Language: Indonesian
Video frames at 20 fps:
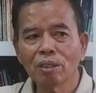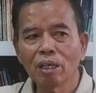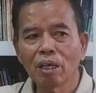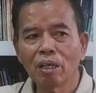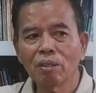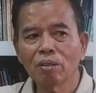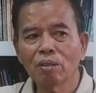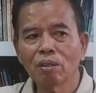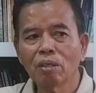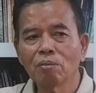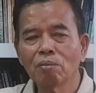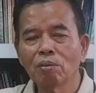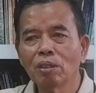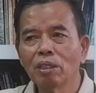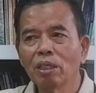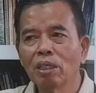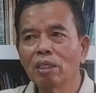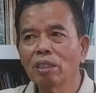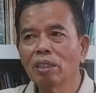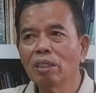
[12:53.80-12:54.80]
lalu
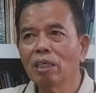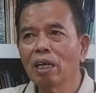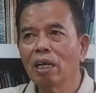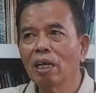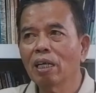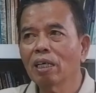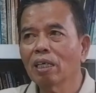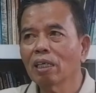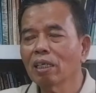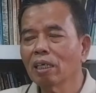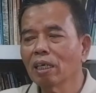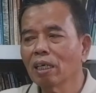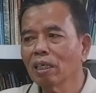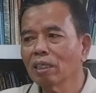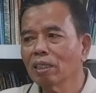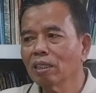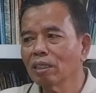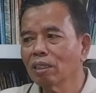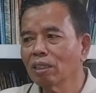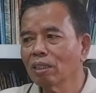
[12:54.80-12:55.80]
kemudian
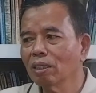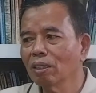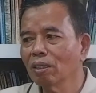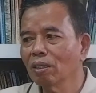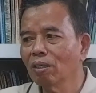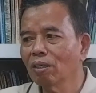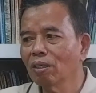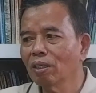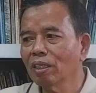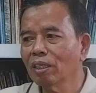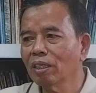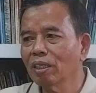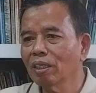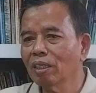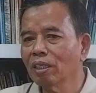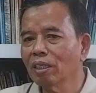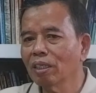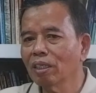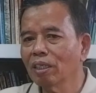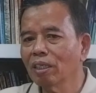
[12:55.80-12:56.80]
diangkat
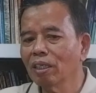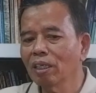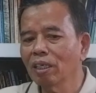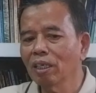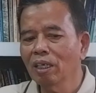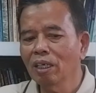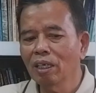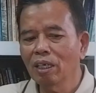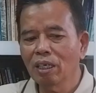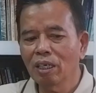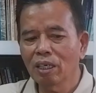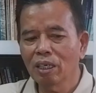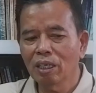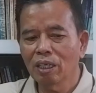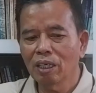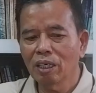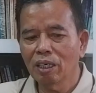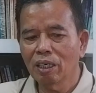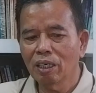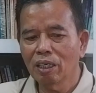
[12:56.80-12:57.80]
oleh
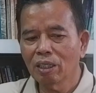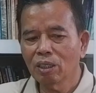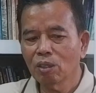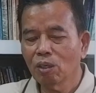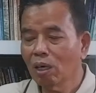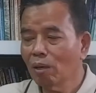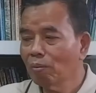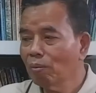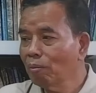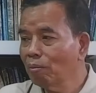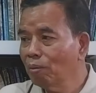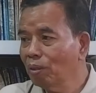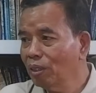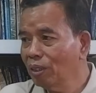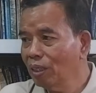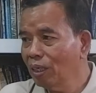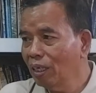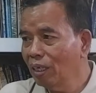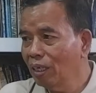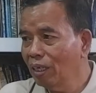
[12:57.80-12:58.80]
uh, seorang
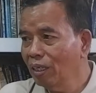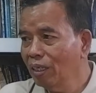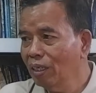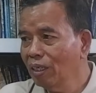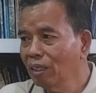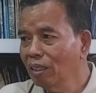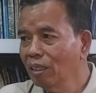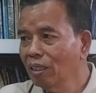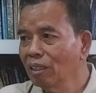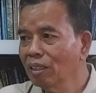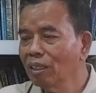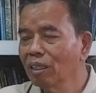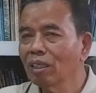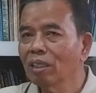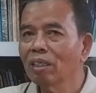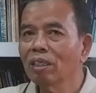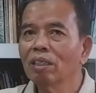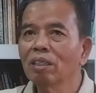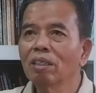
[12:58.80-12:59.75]
pembesar ya